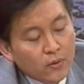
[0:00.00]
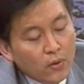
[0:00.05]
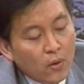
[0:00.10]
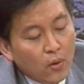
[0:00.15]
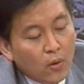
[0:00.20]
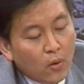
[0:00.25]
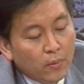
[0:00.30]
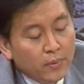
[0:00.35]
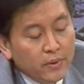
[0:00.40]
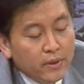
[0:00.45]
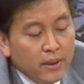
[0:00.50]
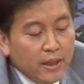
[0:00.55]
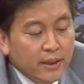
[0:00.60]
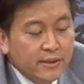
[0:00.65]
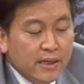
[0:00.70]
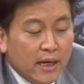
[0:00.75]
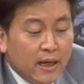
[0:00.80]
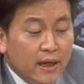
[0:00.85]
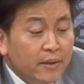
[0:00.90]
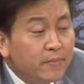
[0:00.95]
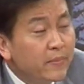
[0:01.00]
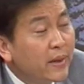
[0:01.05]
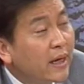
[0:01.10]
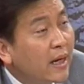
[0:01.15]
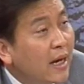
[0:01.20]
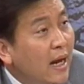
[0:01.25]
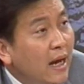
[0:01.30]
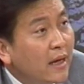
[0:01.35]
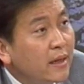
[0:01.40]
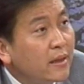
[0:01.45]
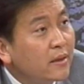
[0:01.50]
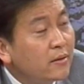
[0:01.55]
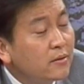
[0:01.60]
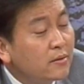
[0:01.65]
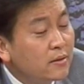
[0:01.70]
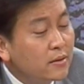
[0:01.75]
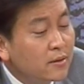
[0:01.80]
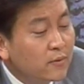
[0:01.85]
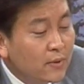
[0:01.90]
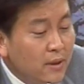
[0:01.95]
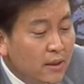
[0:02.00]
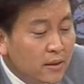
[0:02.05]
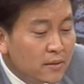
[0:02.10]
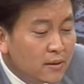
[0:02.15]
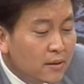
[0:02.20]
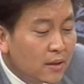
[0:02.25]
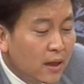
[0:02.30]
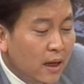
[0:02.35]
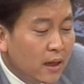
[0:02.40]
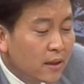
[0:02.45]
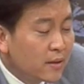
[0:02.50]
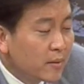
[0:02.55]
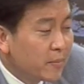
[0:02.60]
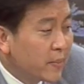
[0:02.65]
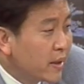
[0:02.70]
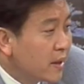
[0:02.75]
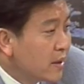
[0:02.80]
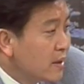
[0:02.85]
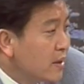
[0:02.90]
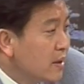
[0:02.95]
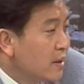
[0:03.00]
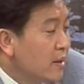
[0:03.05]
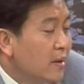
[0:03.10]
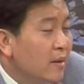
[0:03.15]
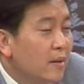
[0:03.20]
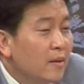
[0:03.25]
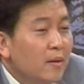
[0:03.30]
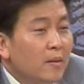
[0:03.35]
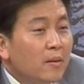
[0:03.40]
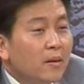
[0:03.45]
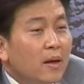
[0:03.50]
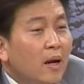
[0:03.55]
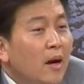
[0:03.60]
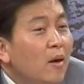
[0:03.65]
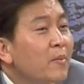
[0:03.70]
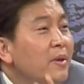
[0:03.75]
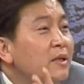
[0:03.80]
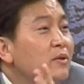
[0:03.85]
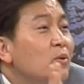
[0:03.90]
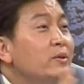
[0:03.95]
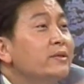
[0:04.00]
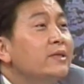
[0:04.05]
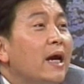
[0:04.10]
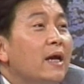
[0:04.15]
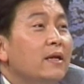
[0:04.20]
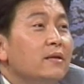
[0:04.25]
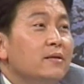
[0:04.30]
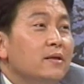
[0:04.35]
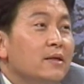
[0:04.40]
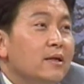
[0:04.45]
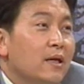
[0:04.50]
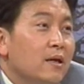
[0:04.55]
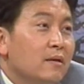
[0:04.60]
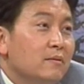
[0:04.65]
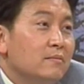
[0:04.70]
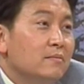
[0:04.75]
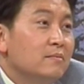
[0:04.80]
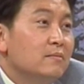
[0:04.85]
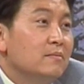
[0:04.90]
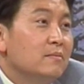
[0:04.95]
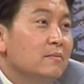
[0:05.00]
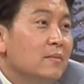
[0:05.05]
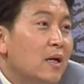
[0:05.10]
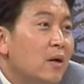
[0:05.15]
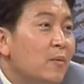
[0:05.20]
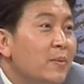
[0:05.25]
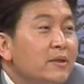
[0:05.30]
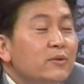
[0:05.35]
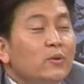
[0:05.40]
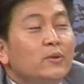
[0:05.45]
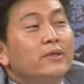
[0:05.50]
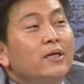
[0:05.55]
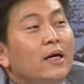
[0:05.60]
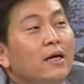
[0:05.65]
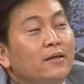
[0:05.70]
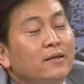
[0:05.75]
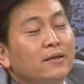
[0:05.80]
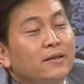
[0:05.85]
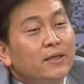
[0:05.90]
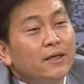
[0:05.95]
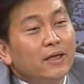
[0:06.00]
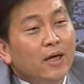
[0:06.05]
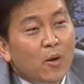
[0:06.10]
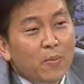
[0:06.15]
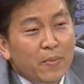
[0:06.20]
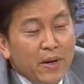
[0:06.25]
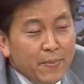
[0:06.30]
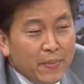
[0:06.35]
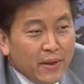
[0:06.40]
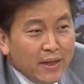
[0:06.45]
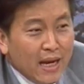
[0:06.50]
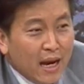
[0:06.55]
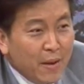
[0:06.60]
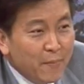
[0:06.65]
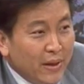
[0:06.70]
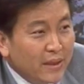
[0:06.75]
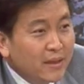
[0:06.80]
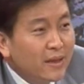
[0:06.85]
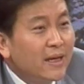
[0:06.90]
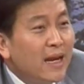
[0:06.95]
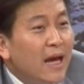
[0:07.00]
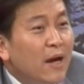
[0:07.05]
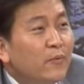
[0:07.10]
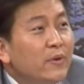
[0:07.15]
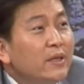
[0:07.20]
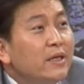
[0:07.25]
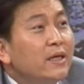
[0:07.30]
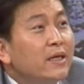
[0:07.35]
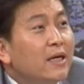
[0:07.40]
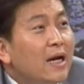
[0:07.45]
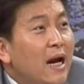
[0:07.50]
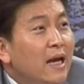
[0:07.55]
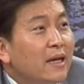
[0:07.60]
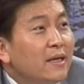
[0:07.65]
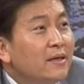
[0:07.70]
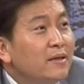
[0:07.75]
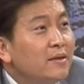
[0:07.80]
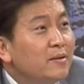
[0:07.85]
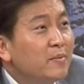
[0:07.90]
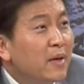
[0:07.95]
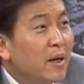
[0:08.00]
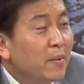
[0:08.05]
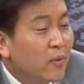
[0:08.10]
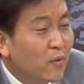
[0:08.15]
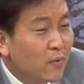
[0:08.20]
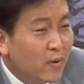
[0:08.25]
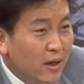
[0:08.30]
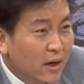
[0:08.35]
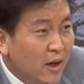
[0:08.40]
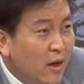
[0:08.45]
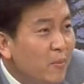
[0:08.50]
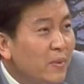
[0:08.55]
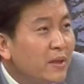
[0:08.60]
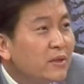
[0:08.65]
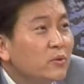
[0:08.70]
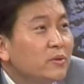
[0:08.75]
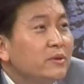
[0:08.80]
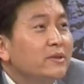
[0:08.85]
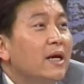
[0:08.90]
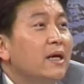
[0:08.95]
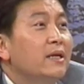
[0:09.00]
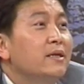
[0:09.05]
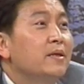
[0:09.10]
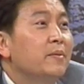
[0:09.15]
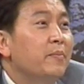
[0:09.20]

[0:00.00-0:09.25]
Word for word: โรปหรือในสหรัฐอเมริกานี่ก็ถือว่าเรื่องการเลือกเพศนี่เขาไม่สนใจเลยฮะเขาไม่สนใจเลยที่เขาไม่พยายามพัฒนาวิธีการนี้ขึ้นมาเพราะว่าเขาไม่สนใจเรื่อง